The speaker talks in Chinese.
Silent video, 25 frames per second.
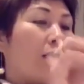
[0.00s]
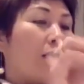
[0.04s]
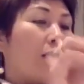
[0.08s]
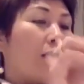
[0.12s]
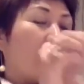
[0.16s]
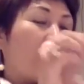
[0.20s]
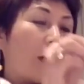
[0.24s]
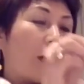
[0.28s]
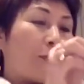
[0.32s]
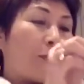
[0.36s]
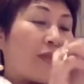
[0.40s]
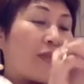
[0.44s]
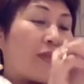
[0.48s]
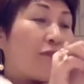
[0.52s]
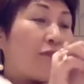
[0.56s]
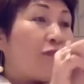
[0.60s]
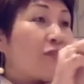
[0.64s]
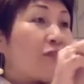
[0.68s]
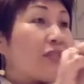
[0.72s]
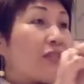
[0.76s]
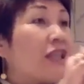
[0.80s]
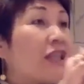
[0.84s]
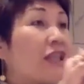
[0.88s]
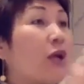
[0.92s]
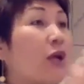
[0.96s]
那个皮肤
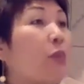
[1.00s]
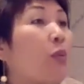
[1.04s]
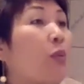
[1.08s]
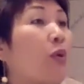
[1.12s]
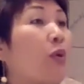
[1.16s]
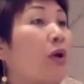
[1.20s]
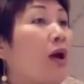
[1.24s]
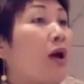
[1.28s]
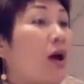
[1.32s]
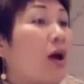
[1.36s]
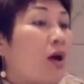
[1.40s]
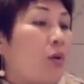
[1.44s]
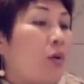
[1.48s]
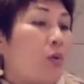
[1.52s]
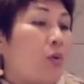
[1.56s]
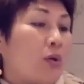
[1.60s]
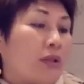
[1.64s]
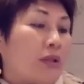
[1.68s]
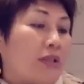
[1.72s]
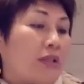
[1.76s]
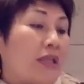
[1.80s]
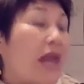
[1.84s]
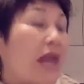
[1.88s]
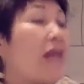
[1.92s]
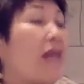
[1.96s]
接的无无
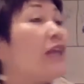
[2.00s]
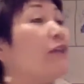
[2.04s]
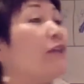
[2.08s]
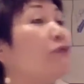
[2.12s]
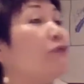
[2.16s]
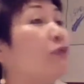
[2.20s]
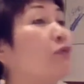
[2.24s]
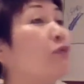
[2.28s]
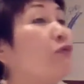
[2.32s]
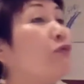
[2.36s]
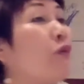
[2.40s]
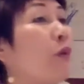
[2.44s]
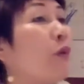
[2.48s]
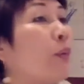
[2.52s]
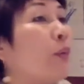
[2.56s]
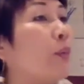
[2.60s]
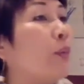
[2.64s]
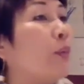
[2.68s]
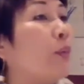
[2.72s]
天衣无缝。